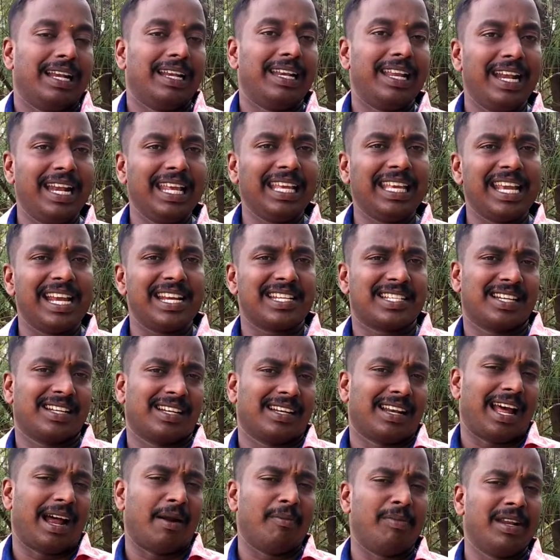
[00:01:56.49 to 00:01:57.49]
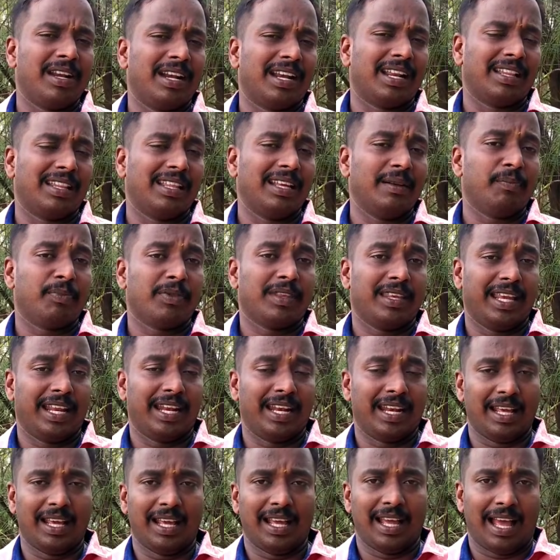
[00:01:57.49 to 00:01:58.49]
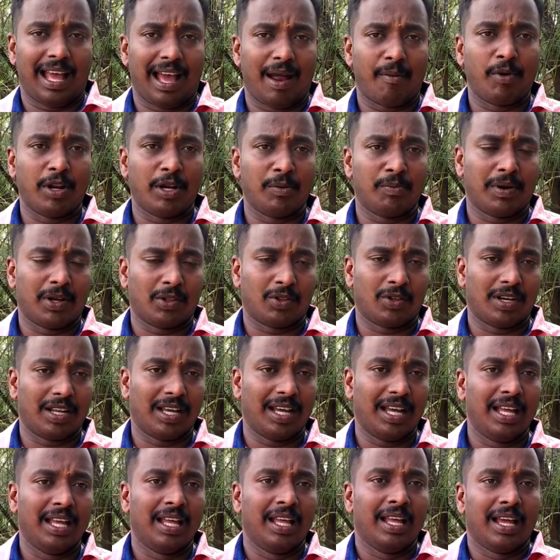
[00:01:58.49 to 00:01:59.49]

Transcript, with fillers: டெடிக்கேஷன் அப்படின்றது என்ன அப்படின்னு பார்த்தோன்னா